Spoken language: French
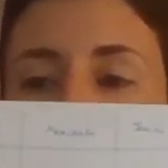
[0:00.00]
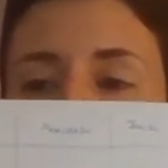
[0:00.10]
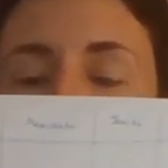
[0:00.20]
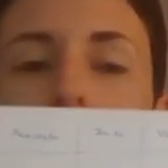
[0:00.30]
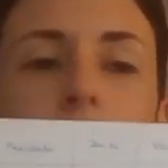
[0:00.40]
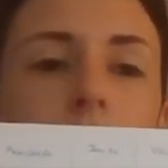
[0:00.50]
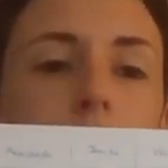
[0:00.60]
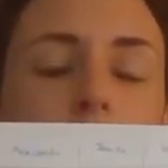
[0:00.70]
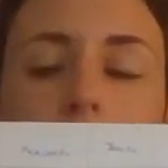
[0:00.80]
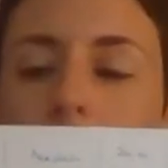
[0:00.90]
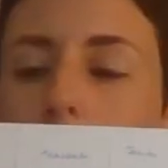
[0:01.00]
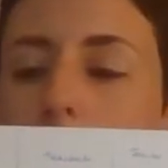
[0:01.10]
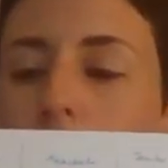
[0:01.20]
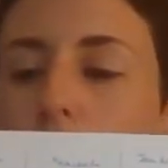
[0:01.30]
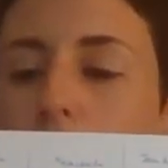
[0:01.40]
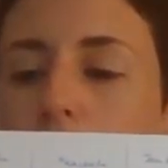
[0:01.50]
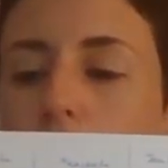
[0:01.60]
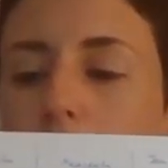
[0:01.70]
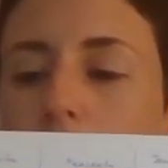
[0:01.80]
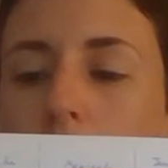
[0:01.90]
a cette activité-là, bah, du coup, je
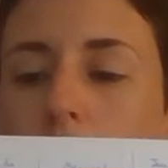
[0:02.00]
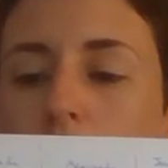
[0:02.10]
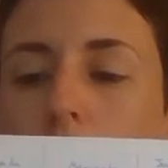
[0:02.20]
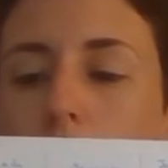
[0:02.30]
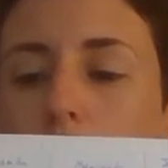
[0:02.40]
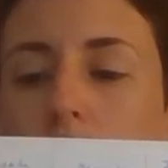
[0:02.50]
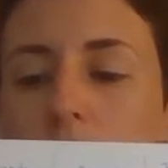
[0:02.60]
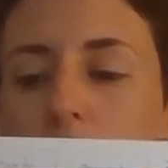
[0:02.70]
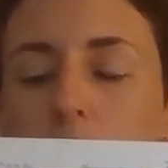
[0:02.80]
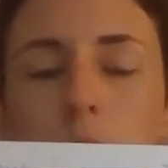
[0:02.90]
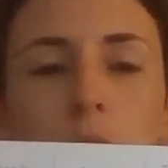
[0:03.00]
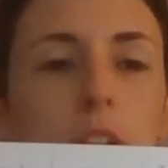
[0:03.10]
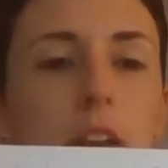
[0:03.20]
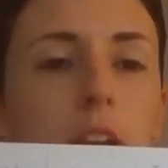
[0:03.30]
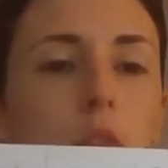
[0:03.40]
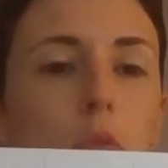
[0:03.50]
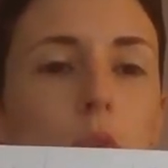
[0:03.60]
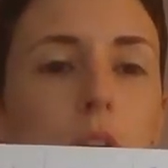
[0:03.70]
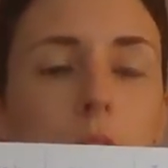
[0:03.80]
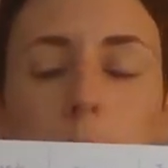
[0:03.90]
vais, euh, je vais le noter, je vais noter le créneau
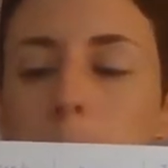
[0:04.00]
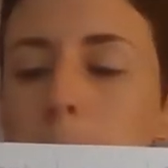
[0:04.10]
horaire.